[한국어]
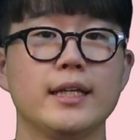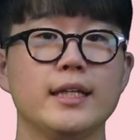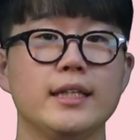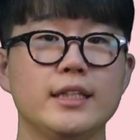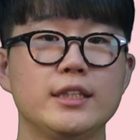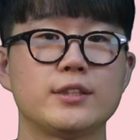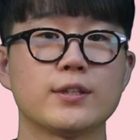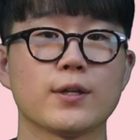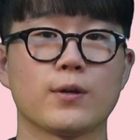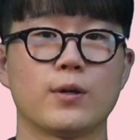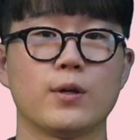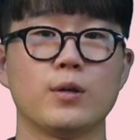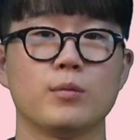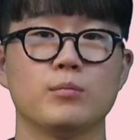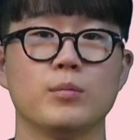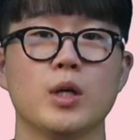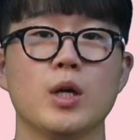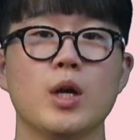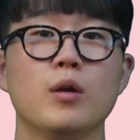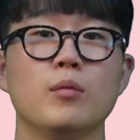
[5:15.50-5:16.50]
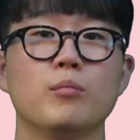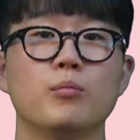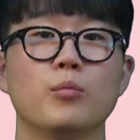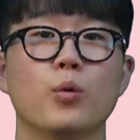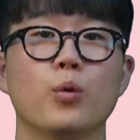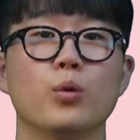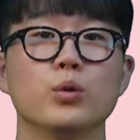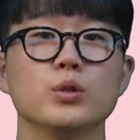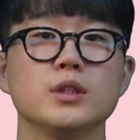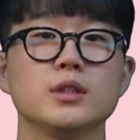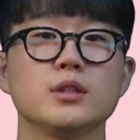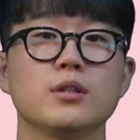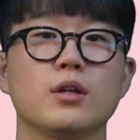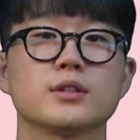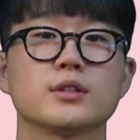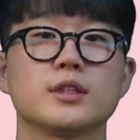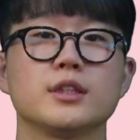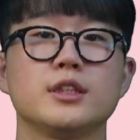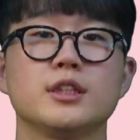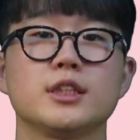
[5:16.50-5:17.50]
이처럼 모든
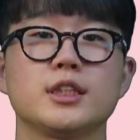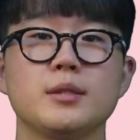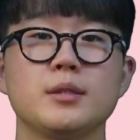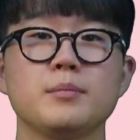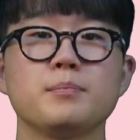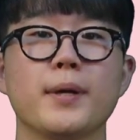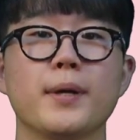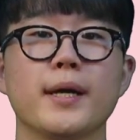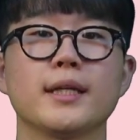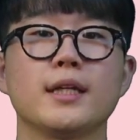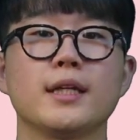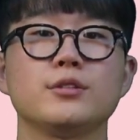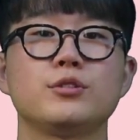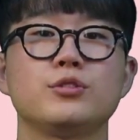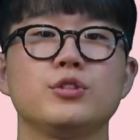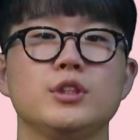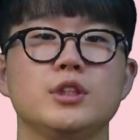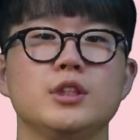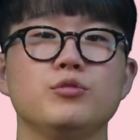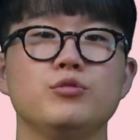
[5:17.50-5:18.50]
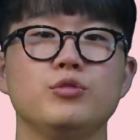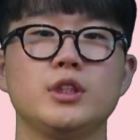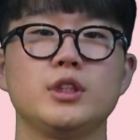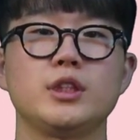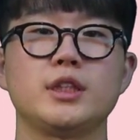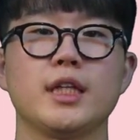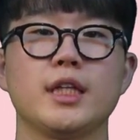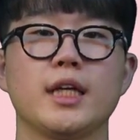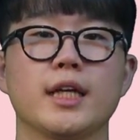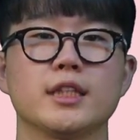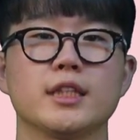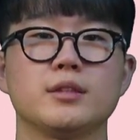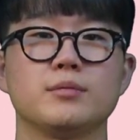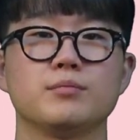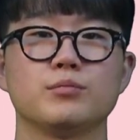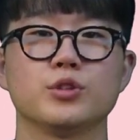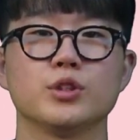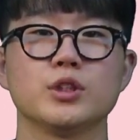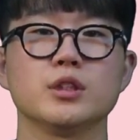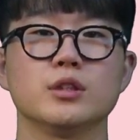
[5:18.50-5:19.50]
것을 심판할 수 있는 위치에
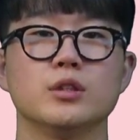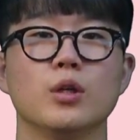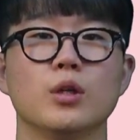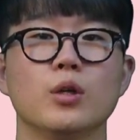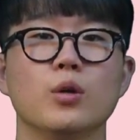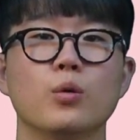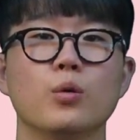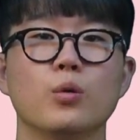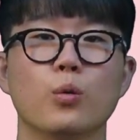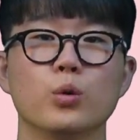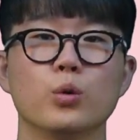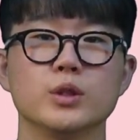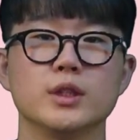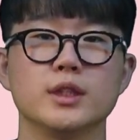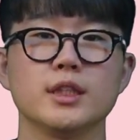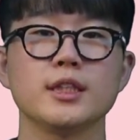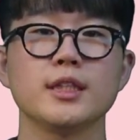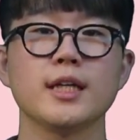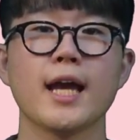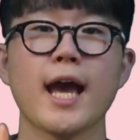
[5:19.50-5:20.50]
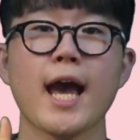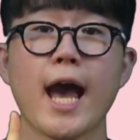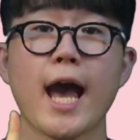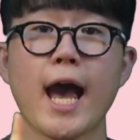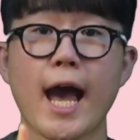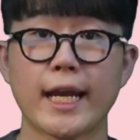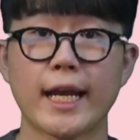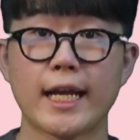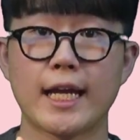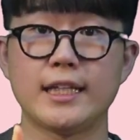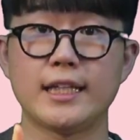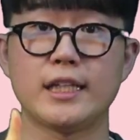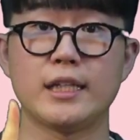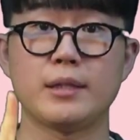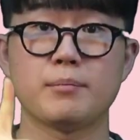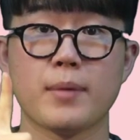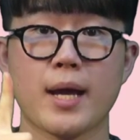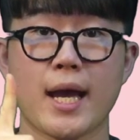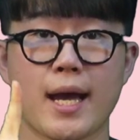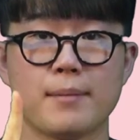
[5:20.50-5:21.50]
계신 분은 오직
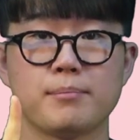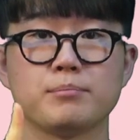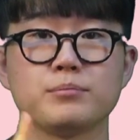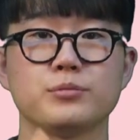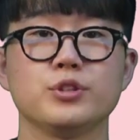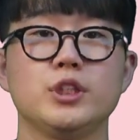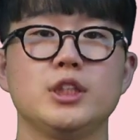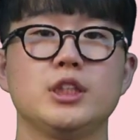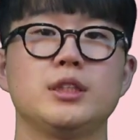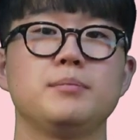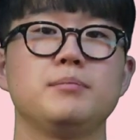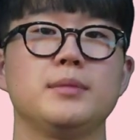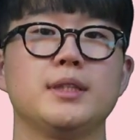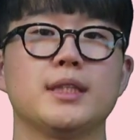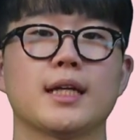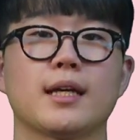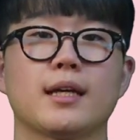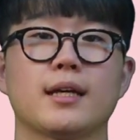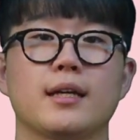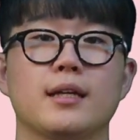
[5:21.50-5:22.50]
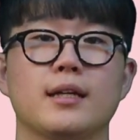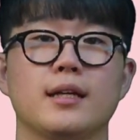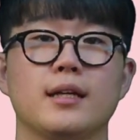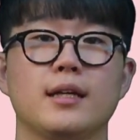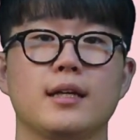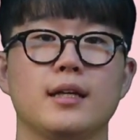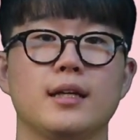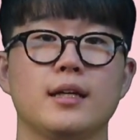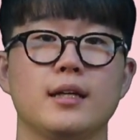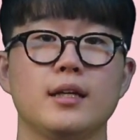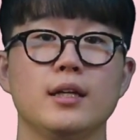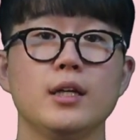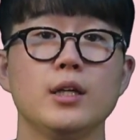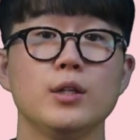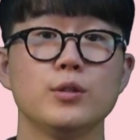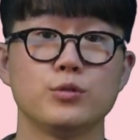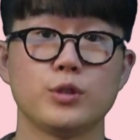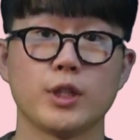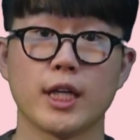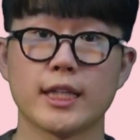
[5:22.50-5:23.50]
하나님 한 분이십니다.
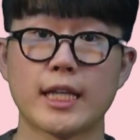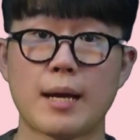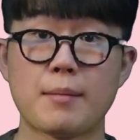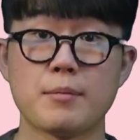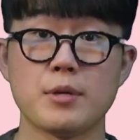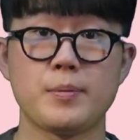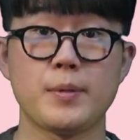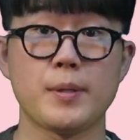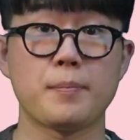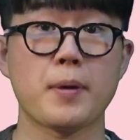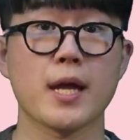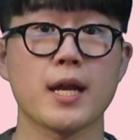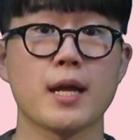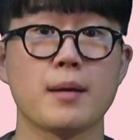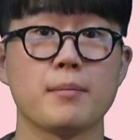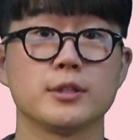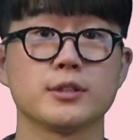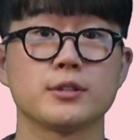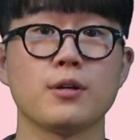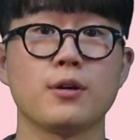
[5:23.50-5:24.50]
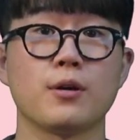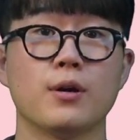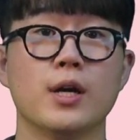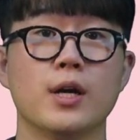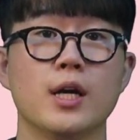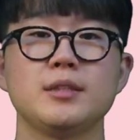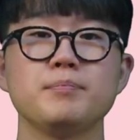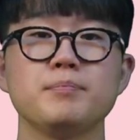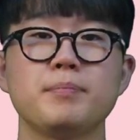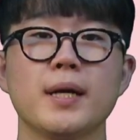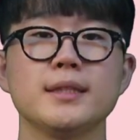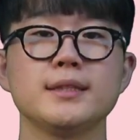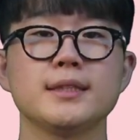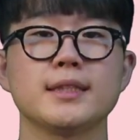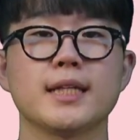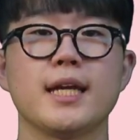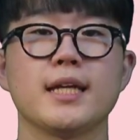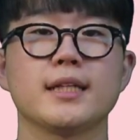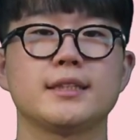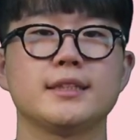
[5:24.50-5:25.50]
우리가 남을 비판하면서
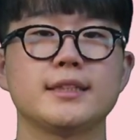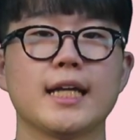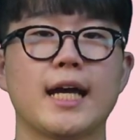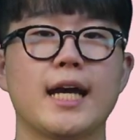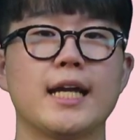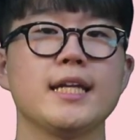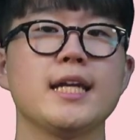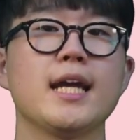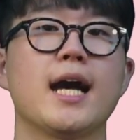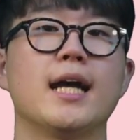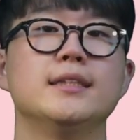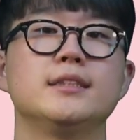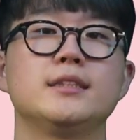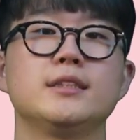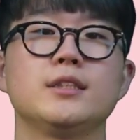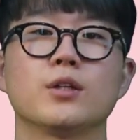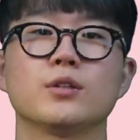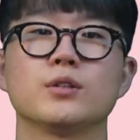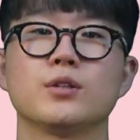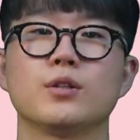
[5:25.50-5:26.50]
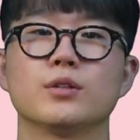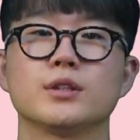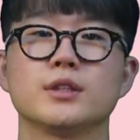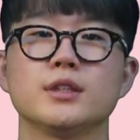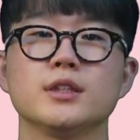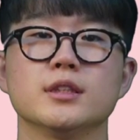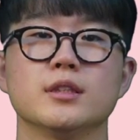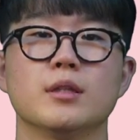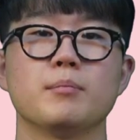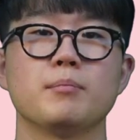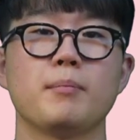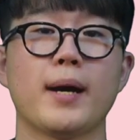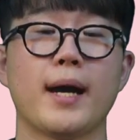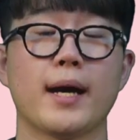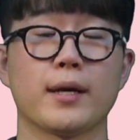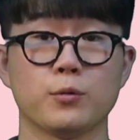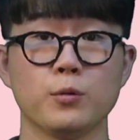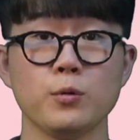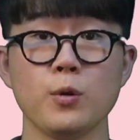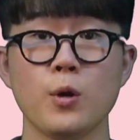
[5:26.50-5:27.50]
심판자의 그 자리에 앉으려는 것은
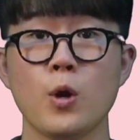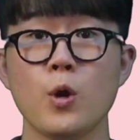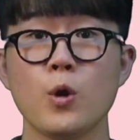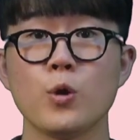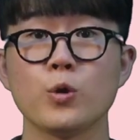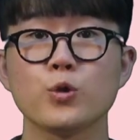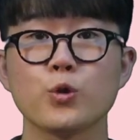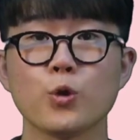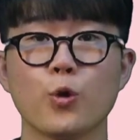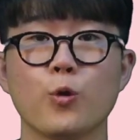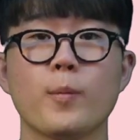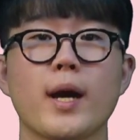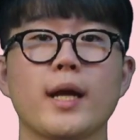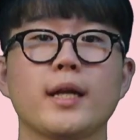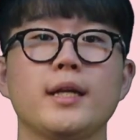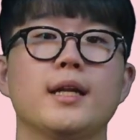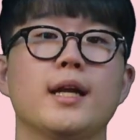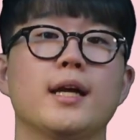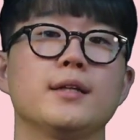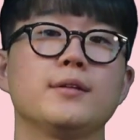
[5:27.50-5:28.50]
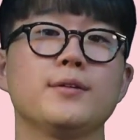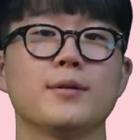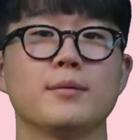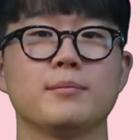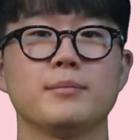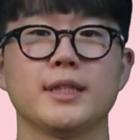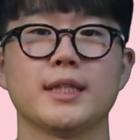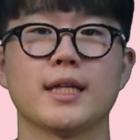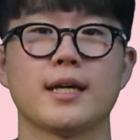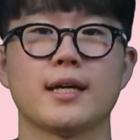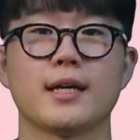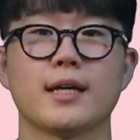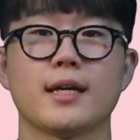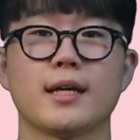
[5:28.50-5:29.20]
바로 교만이라는 겁니다.